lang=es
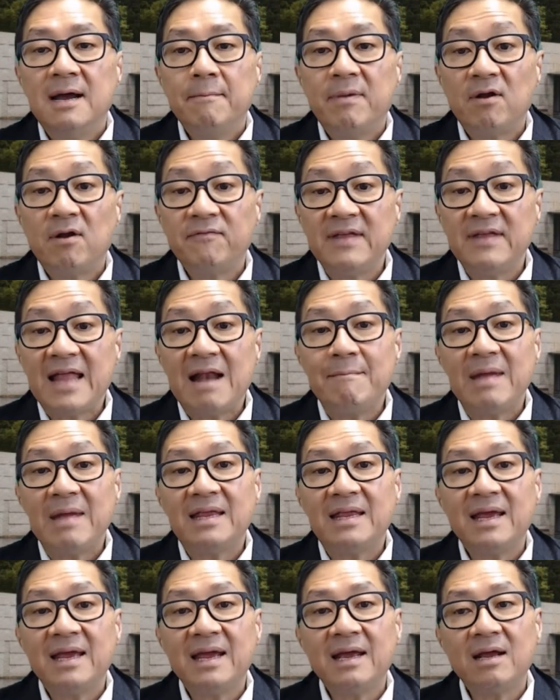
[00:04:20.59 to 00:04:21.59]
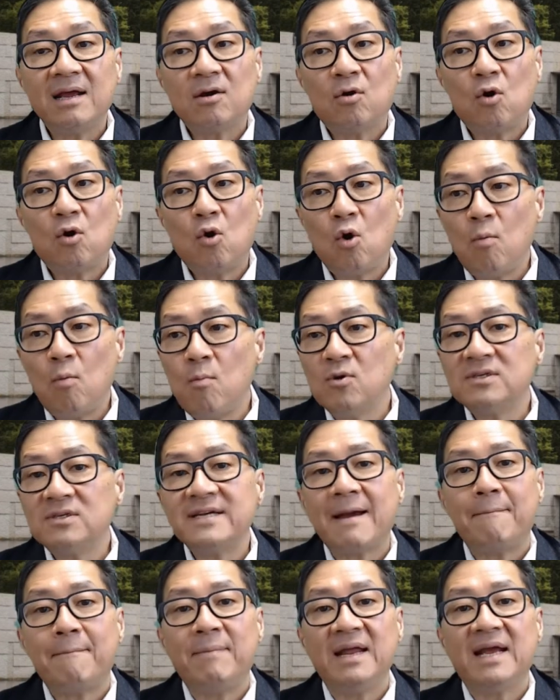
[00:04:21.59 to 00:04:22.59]
Pero finalmente, ¿cómo
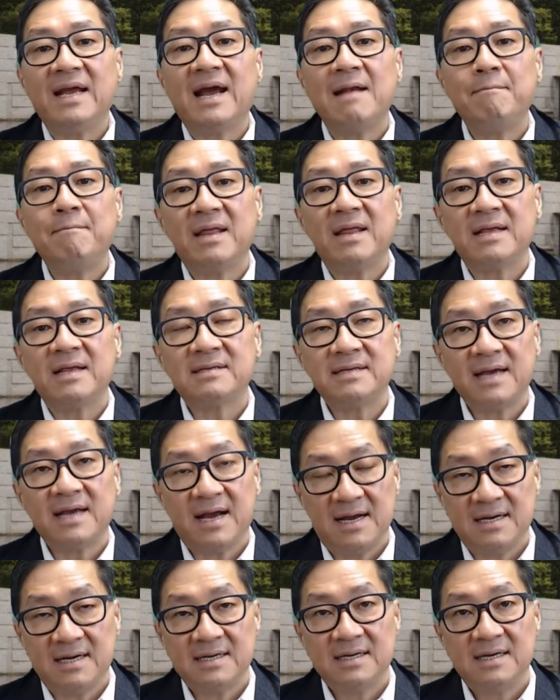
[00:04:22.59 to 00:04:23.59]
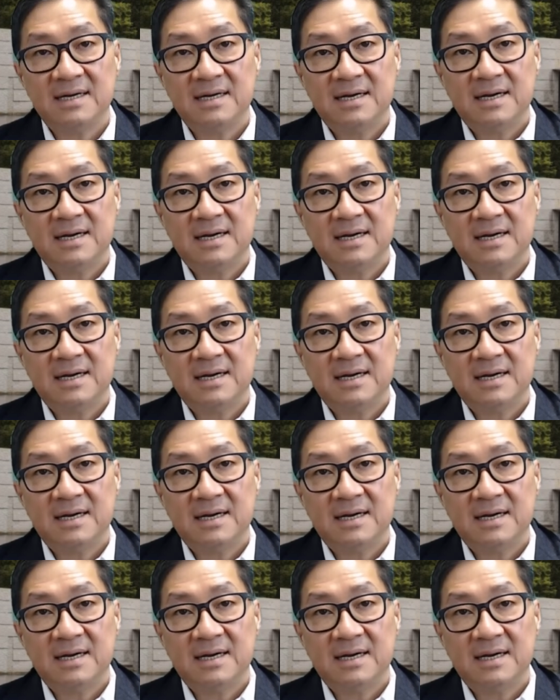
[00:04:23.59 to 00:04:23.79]
se aplica el PDCA?